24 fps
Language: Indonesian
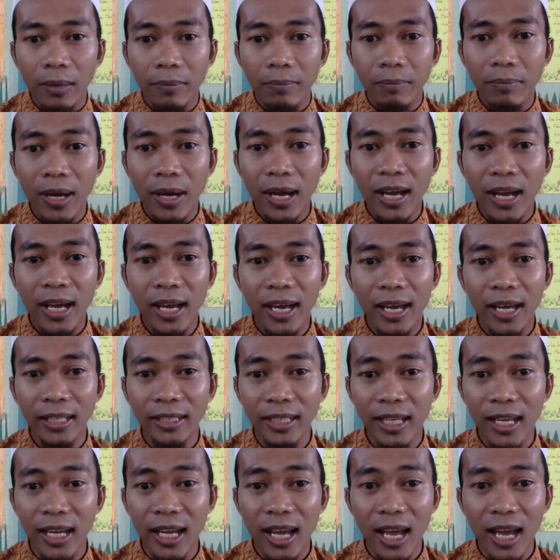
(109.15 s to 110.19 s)

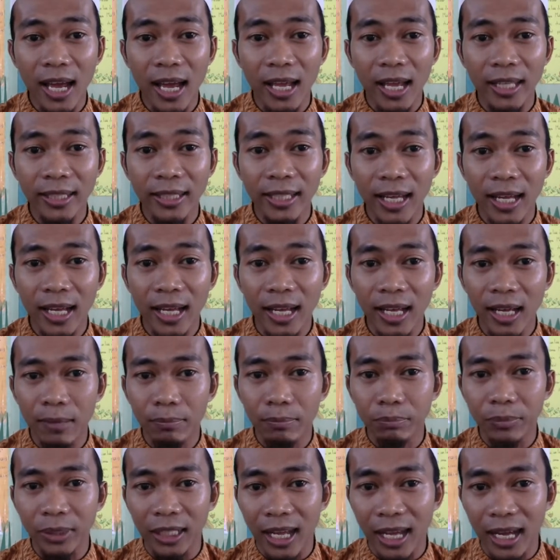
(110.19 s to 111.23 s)
Mahaza, haza,
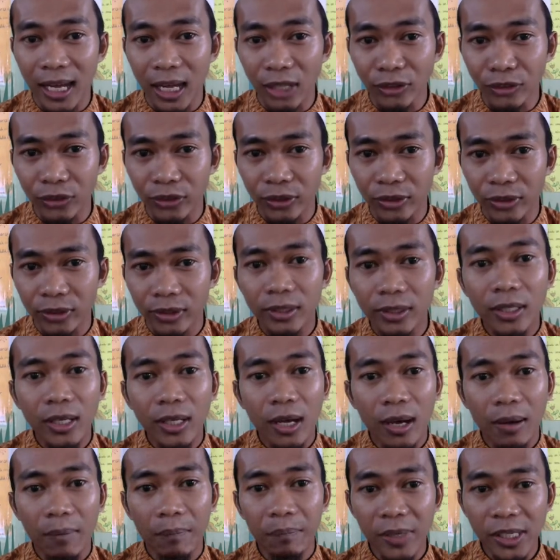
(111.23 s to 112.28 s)
bilal,
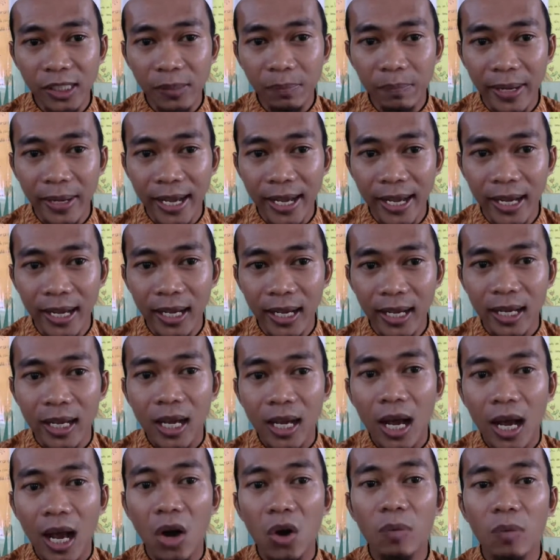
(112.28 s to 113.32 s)
misbah,
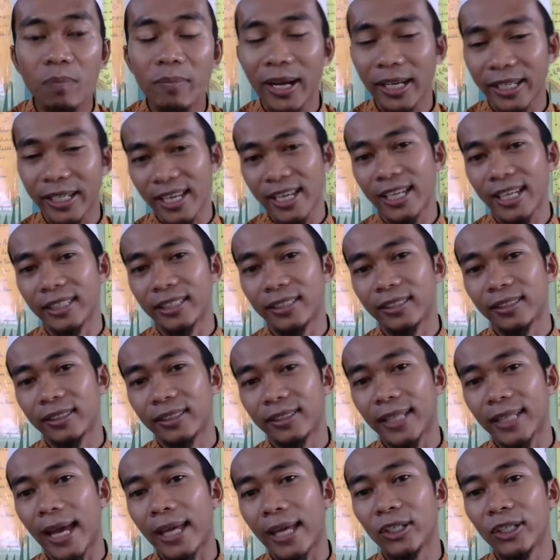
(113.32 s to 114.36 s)
au mak'ad.
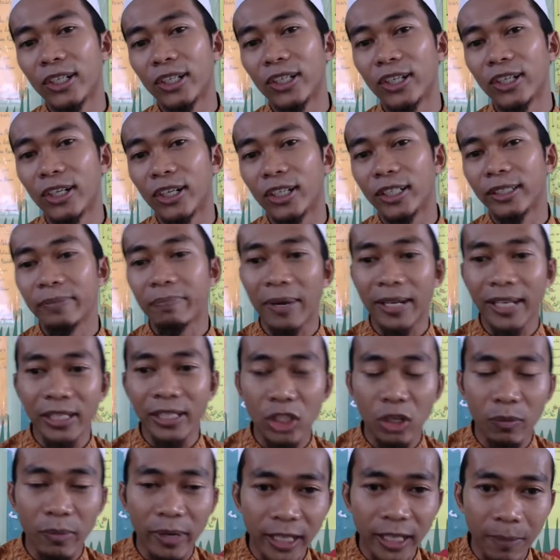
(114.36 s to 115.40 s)
Ayo, mana
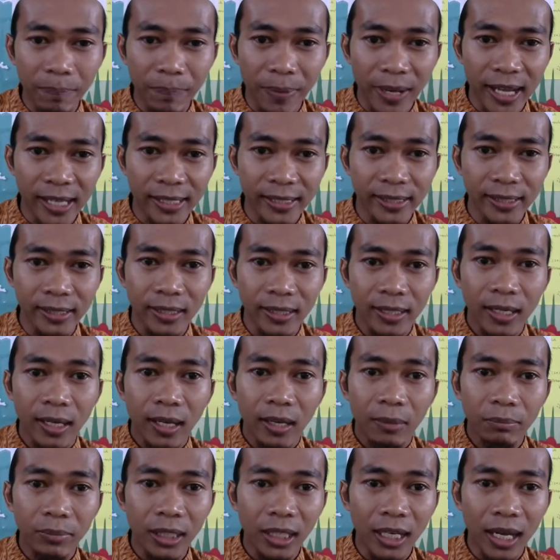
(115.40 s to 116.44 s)
jawaban yang pas?
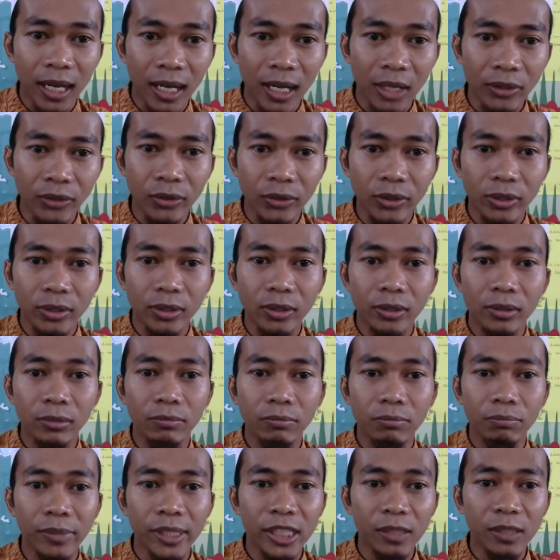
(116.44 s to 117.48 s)
Bilal,
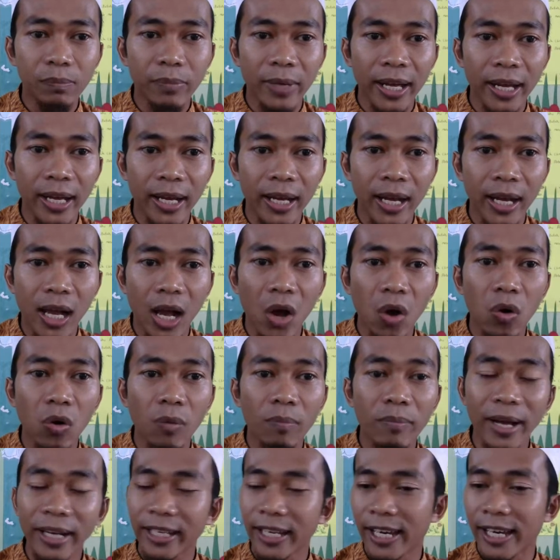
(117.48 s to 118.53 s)
misbah, au
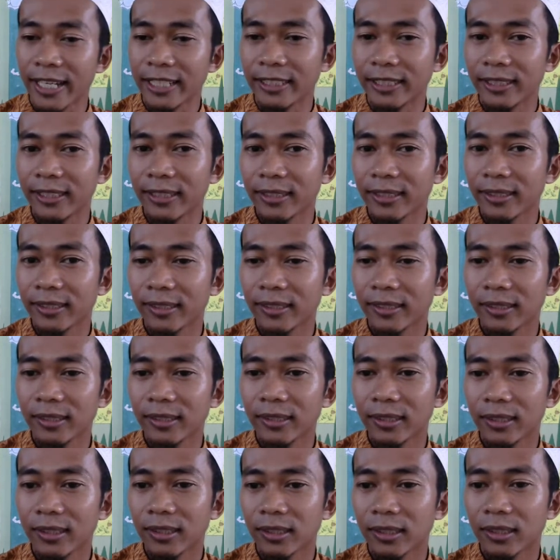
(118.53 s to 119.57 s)
mak'ad.
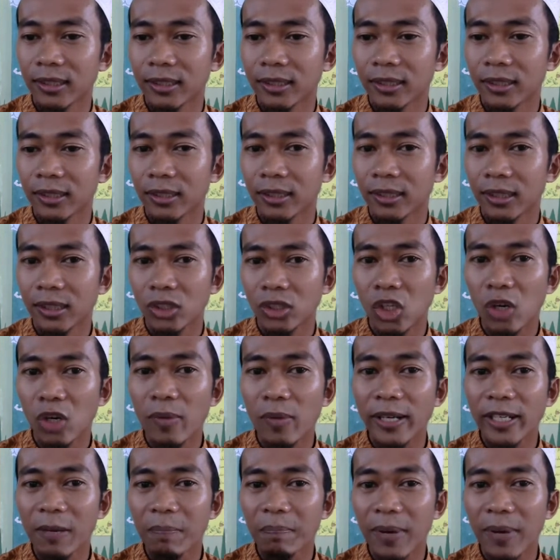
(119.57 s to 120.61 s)

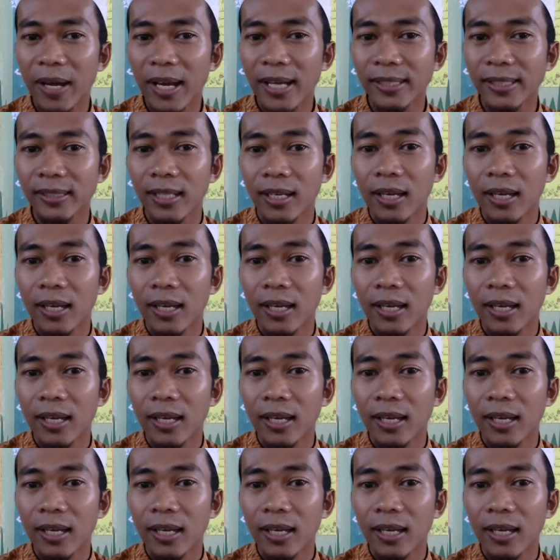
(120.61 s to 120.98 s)
Jawaban yang pas.